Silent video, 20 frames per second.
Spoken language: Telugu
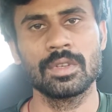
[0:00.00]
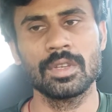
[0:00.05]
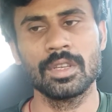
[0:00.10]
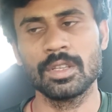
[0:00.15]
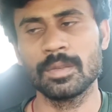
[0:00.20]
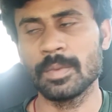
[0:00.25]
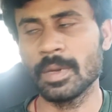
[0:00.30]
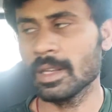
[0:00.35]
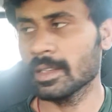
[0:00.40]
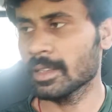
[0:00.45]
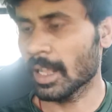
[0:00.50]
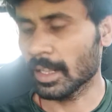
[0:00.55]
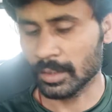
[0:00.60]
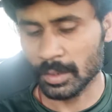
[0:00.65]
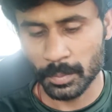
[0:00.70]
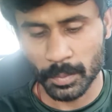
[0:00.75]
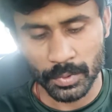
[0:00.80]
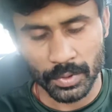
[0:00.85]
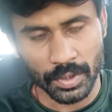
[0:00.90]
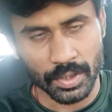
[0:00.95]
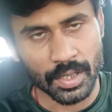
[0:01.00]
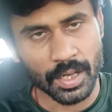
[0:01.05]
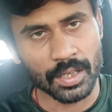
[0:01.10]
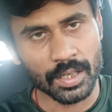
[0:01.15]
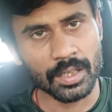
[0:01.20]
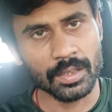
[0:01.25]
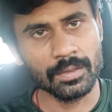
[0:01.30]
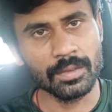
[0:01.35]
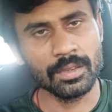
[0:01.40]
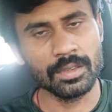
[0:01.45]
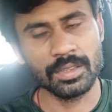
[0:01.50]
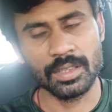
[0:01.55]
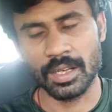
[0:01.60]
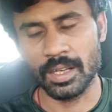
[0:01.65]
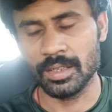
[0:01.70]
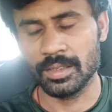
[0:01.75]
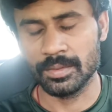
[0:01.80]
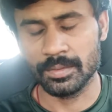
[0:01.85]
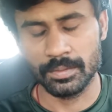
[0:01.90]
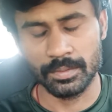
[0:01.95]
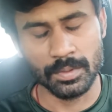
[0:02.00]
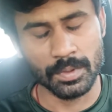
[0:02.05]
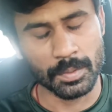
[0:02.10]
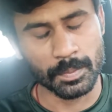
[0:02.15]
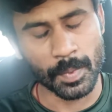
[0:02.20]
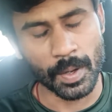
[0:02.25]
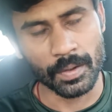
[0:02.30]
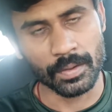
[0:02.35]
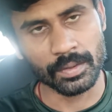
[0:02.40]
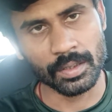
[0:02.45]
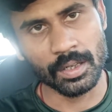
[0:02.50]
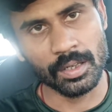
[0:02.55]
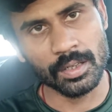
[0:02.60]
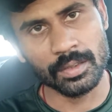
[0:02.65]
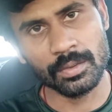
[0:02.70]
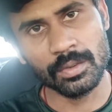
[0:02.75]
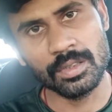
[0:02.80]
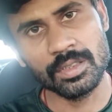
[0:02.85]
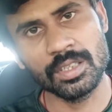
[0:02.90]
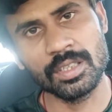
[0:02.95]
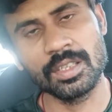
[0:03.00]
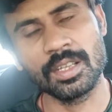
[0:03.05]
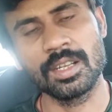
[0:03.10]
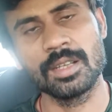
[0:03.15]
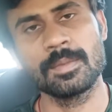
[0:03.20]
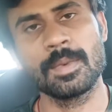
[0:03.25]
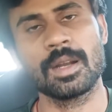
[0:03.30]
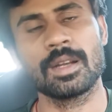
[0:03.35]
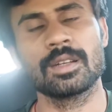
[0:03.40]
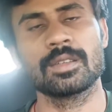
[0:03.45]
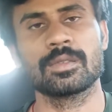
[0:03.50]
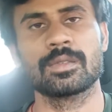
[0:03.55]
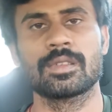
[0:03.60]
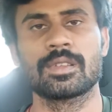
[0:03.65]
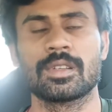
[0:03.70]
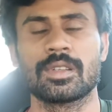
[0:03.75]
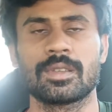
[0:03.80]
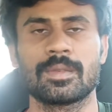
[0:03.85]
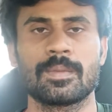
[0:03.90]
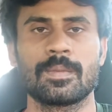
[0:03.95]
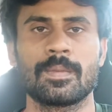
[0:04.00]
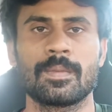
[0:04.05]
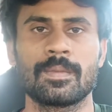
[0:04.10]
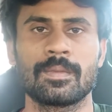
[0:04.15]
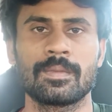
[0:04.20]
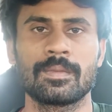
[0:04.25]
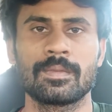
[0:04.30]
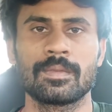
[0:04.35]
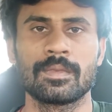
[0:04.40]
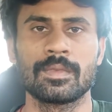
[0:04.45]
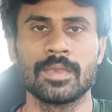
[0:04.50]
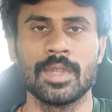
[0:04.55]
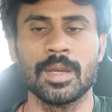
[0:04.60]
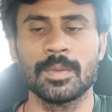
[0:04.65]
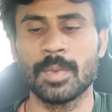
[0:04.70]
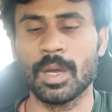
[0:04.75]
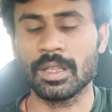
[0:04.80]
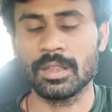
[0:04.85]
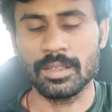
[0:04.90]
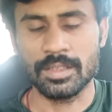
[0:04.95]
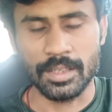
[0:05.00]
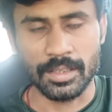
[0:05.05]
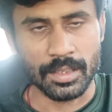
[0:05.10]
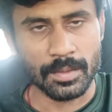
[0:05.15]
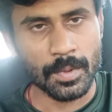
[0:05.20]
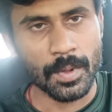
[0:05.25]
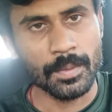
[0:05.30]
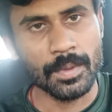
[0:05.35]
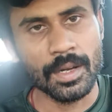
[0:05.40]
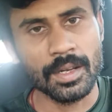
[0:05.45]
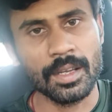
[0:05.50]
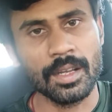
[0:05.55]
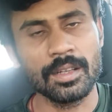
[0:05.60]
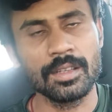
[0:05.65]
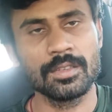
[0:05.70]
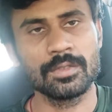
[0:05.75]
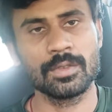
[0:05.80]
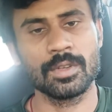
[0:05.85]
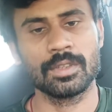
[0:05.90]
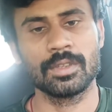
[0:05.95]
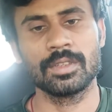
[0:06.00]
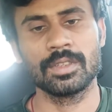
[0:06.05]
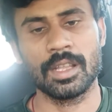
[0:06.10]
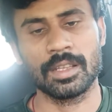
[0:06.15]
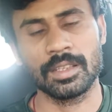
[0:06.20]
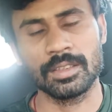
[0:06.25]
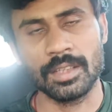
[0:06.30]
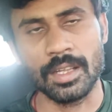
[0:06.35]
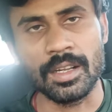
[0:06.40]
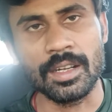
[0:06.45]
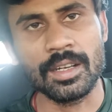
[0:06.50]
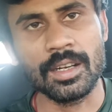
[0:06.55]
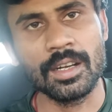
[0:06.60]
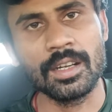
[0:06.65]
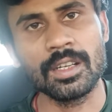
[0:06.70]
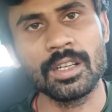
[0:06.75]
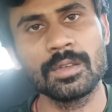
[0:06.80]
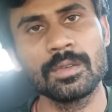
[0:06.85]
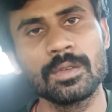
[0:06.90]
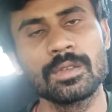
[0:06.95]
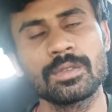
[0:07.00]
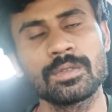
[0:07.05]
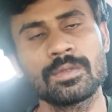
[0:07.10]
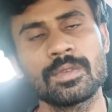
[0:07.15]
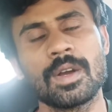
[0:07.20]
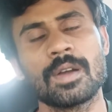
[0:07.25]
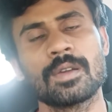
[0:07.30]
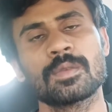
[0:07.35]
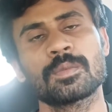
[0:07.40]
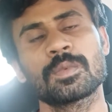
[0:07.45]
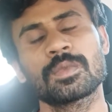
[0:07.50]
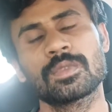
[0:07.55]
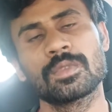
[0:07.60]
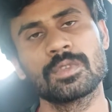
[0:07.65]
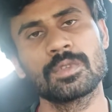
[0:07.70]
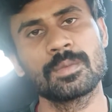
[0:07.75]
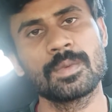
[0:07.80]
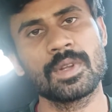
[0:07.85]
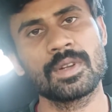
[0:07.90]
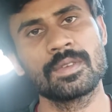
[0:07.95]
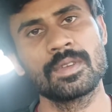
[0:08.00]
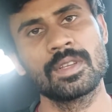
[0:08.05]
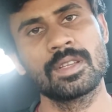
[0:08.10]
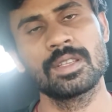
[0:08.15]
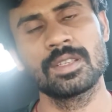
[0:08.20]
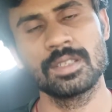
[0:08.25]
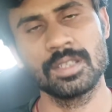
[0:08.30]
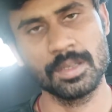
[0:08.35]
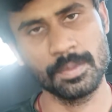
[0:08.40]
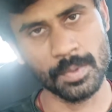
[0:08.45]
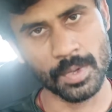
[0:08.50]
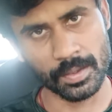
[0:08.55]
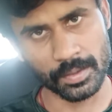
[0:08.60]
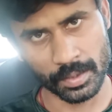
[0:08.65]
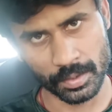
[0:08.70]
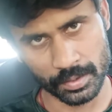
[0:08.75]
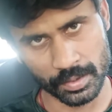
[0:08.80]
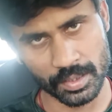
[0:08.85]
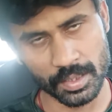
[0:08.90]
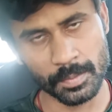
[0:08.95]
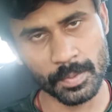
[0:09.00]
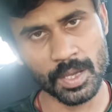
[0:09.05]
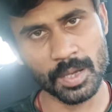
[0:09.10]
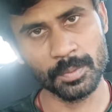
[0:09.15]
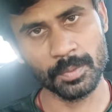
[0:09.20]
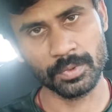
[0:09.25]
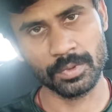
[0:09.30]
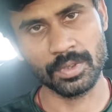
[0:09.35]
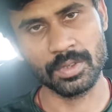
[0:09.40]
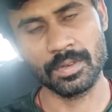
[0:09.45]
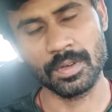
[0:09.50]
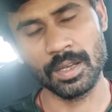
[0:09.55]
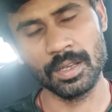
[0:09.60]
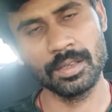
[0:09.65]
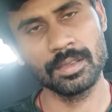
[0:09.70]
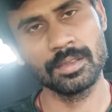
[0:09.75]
ఏదో మళ్ళీ దత్తపుత్రుడు అంటావో సరే మీరు పవన్ కళ్యాణ్ గురించి ఏదైనా మాట్లాడుకో మధ్యలో చంద్రబాబు నాయుడు గారిని తీసుకోతావు దత్త తండ్రి అంటావు నువ్వెవడ పుత్రుడు మరి సిబిఐ సిబిఐ పుత్రుడు